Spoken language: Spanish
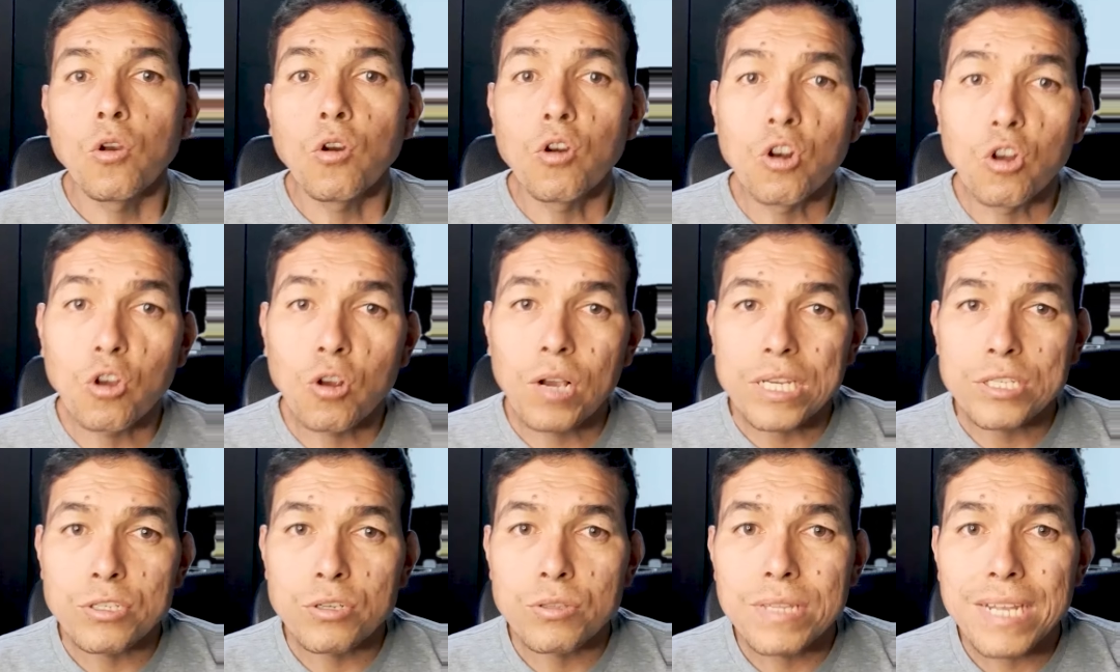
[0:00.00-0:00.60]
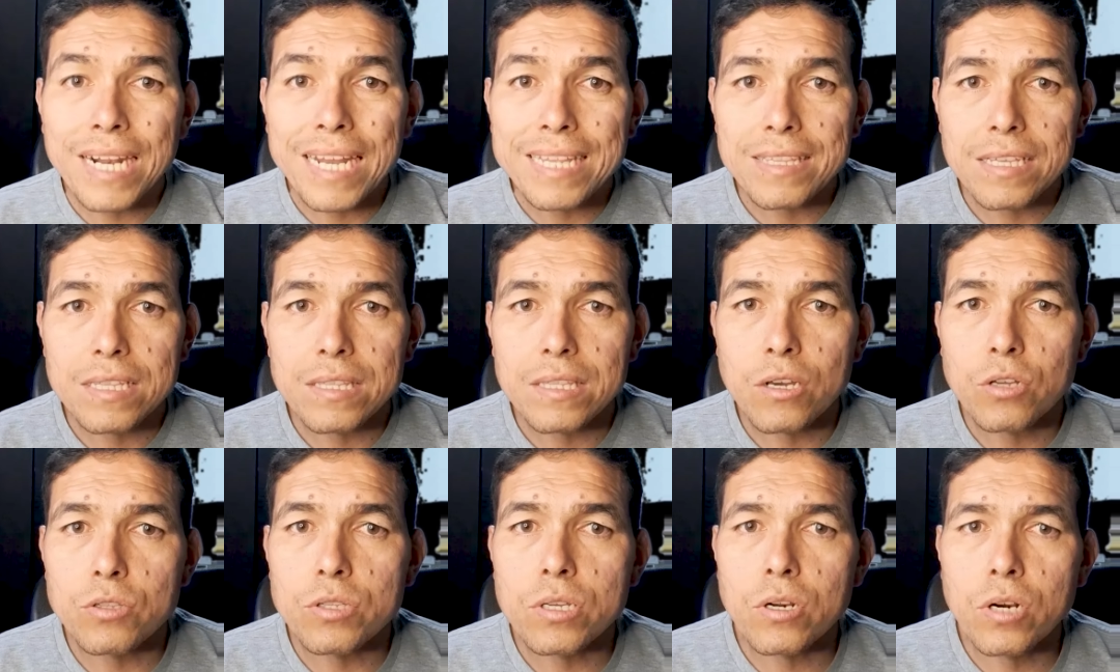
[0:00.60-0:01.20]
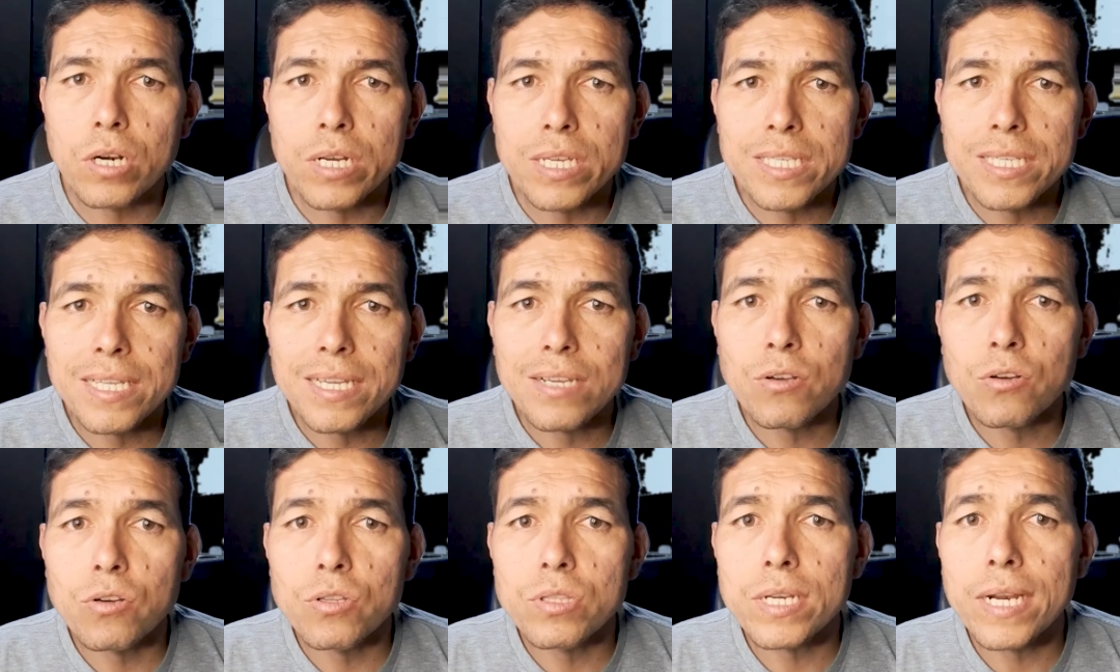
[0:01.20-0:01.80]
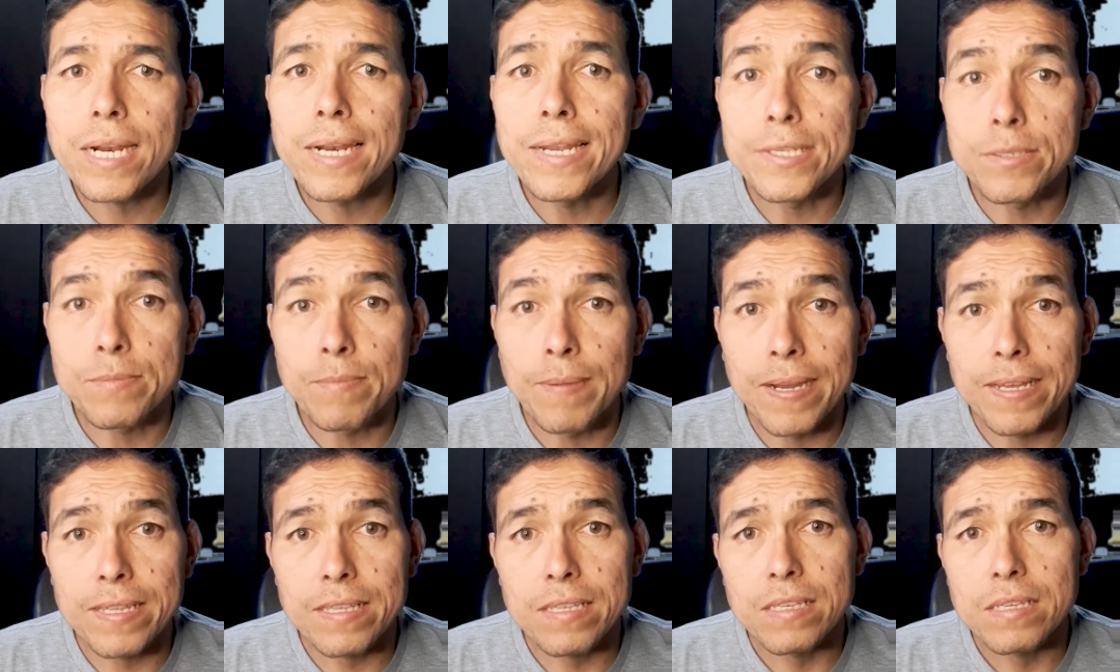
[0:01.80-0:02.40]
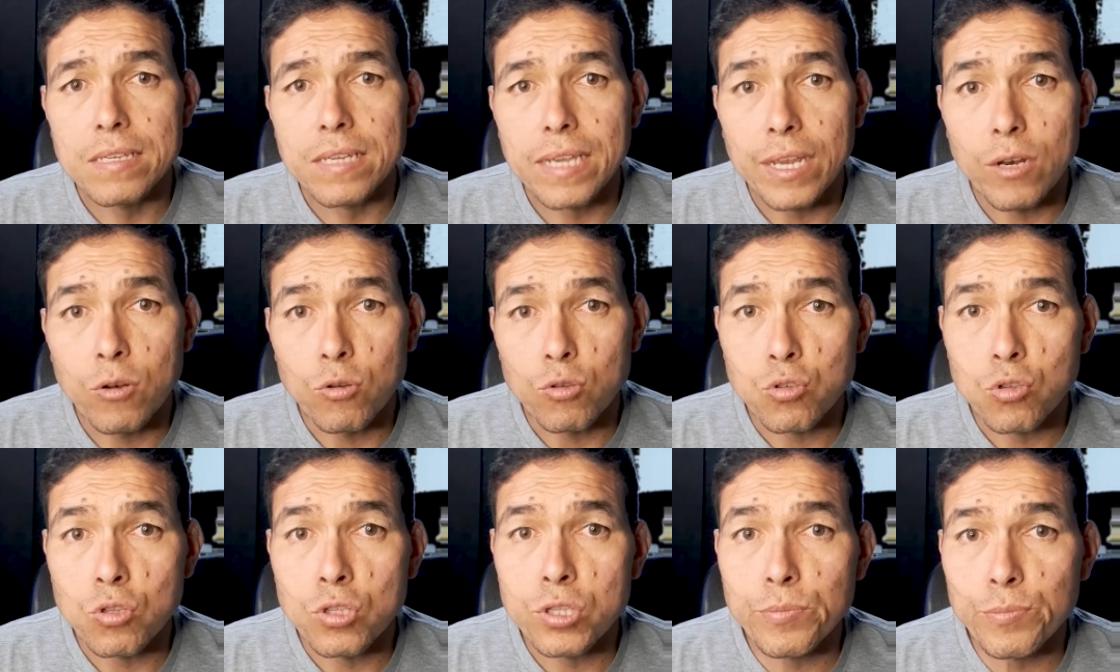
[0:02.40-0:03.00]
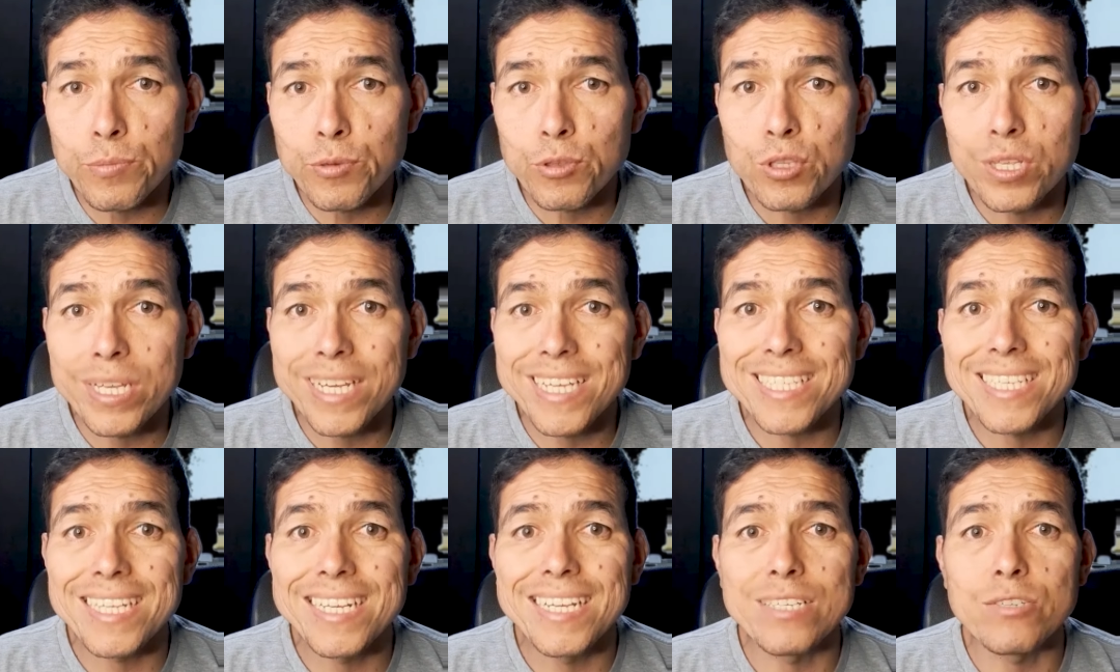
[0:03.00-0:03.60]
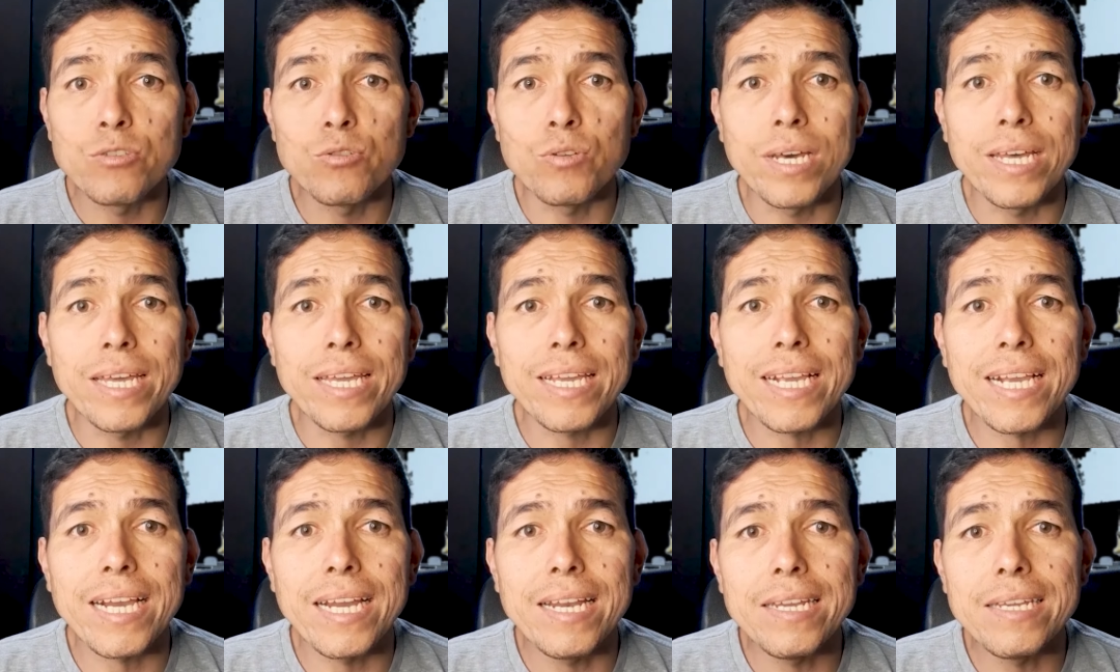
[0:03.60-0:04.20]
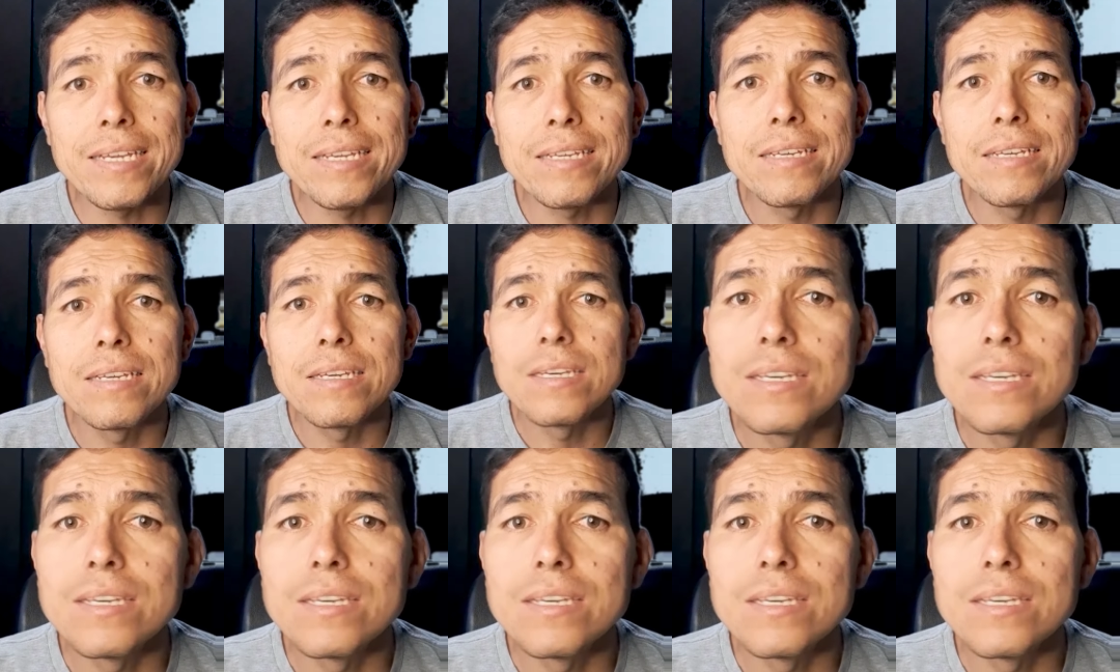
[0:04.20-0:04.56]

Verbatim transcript: Con ocasión del atentado terrorista en contra del ESMAD en los últimos días en la ciudad de Cali.